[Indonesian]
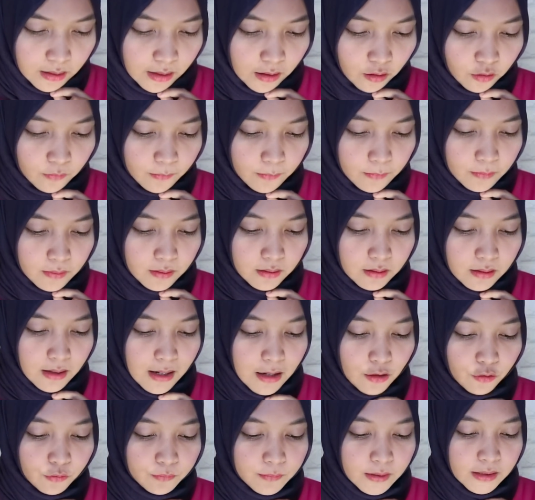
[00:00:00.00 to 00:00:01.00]
Lalu uh,
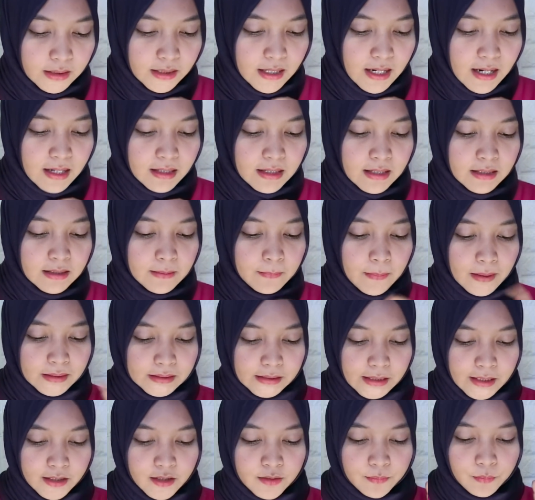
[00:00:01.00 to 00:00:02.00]
alumninya ada di
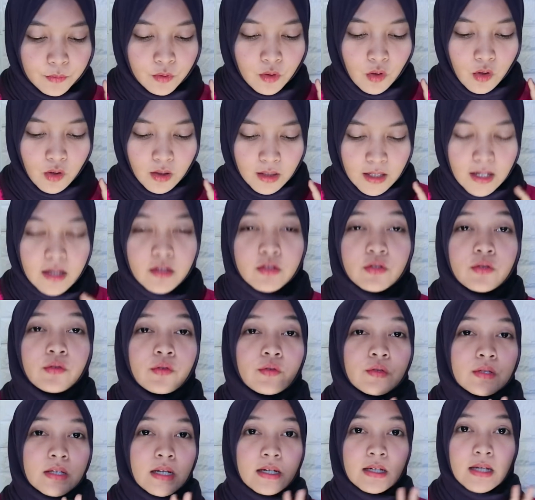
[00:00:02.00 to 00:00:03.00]
PTN 10 orang,
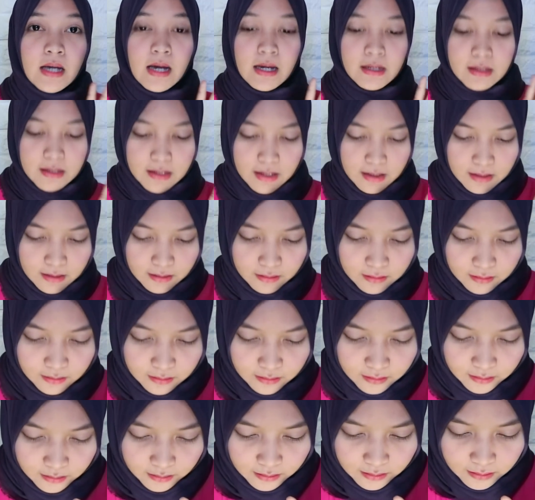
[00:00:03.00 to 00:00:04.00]
jurusan nggak ada
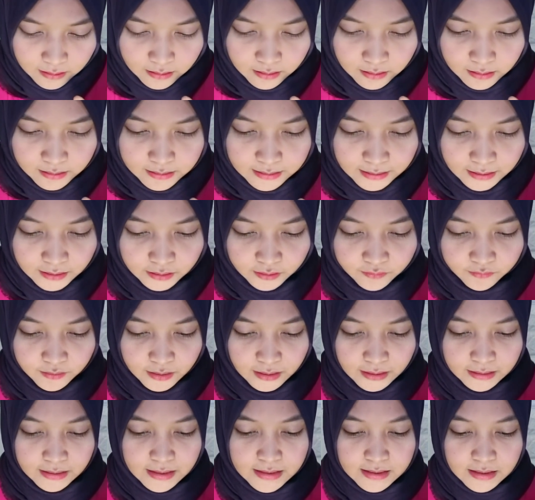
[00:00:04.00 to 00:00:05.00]

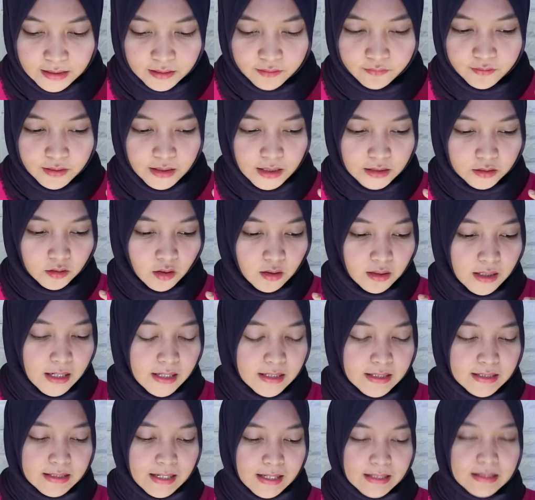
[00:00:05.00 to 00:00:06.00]
sertifikatnya sertifikat
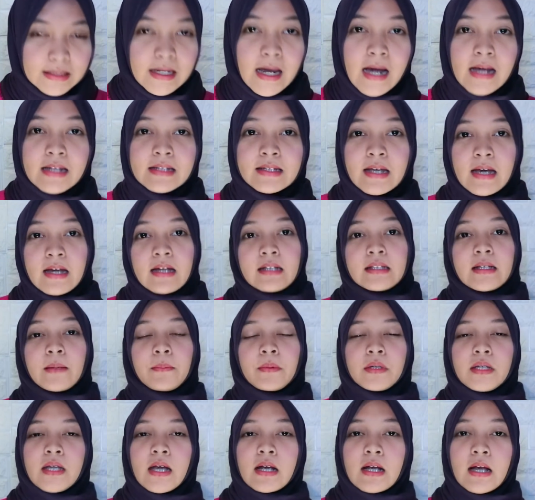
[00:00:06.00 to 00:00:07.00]
organisasi aja
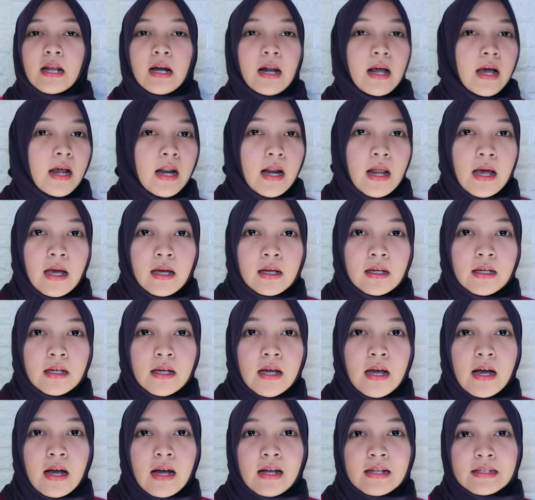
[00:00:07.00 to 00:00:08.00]
tapi dia nggak
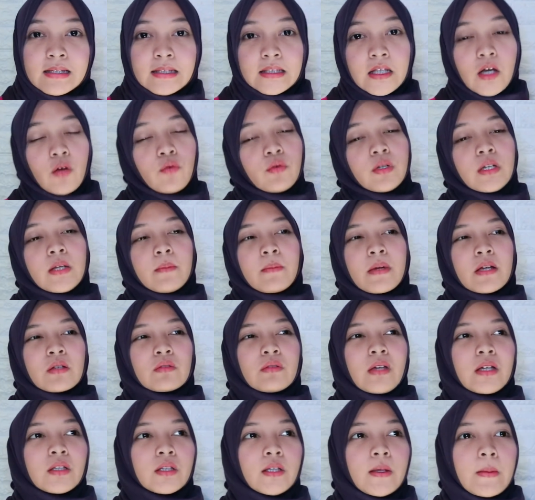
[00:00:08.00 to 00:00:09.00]
nggak ngasih tahu nih
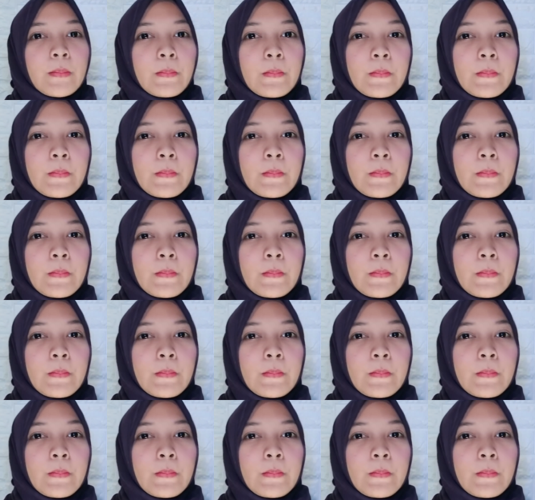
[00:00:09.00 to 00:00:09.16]
maksudnya